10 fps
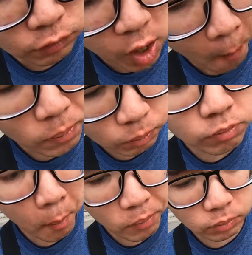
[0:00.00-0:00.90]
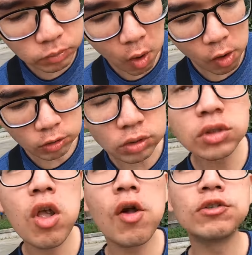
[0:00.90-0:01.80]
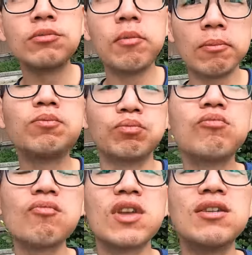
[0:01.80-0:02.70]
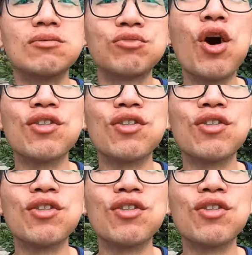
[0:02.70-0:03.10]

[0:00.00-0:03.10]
馅，真的蛮符合那个早期没有钱